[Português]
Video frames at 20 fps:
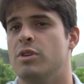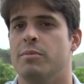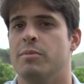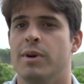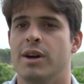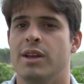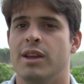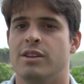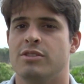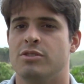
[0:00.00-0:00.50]

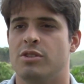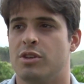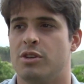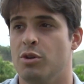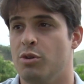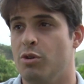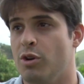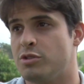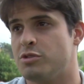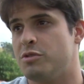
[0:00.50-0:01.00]
irmã, né? Só que
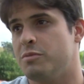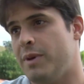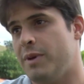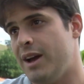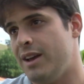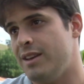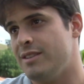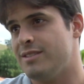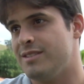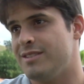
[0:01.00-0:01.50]
eu gosto
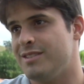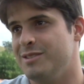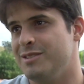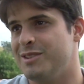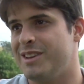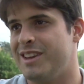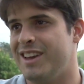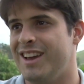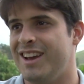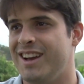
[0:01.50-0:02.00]
mais
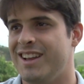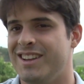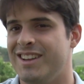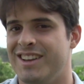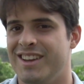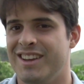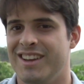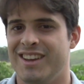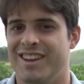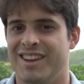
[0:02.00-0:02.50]
do que ela,
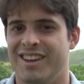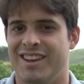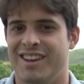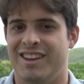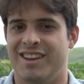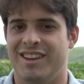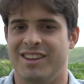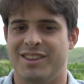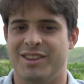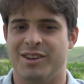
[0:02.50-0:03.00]

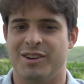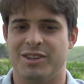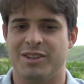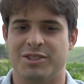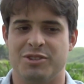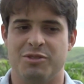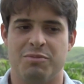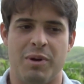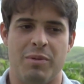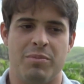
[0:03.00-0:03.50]
então
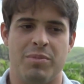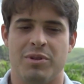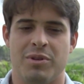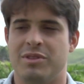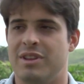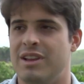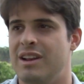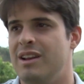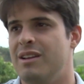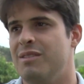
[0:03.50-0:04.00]
acho que o papel
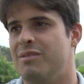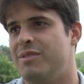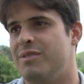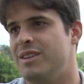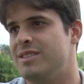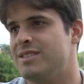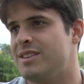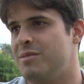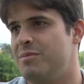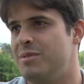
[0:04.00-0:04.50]
dele ele
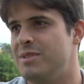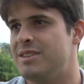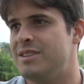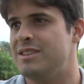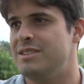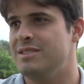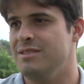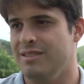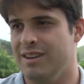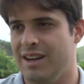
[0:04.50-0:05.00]
fez que é me
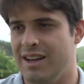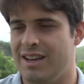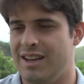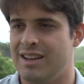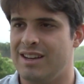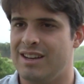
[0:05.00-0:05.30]
incentivar.